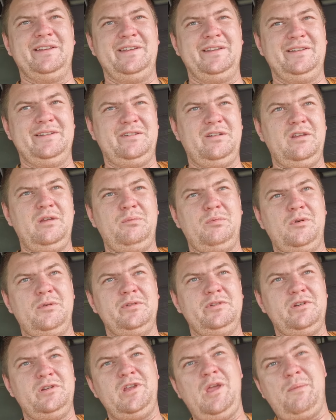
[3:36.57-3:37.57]
e, że nie, było,
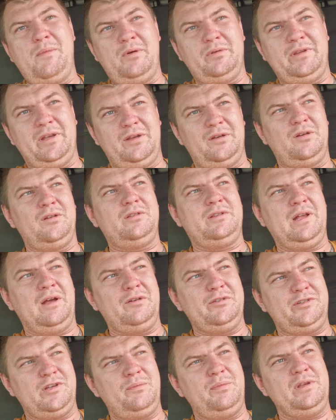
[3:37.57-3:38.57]
że nie miał ten, ta
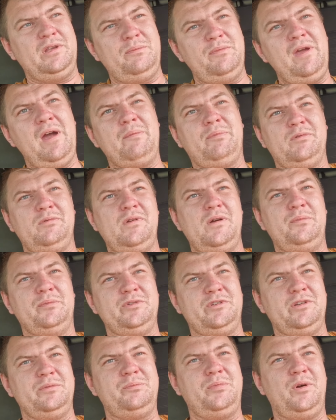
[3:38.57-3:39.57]
osoba nie miała problemu
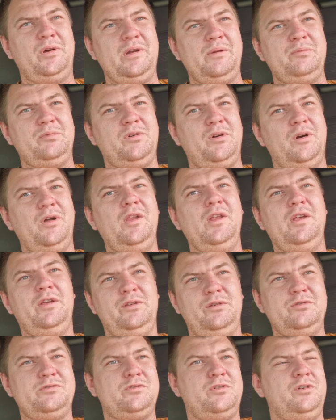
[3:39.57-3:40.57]
z odbiorem, tylko
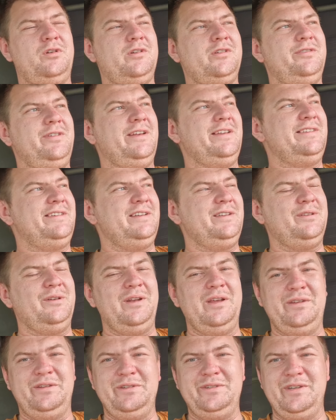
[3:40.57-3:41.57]
już grosz więcej to
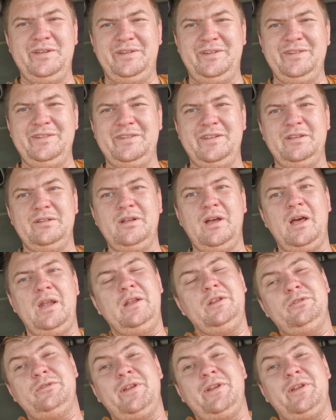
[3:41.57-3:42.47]
leci gdzieś indziej. No ale to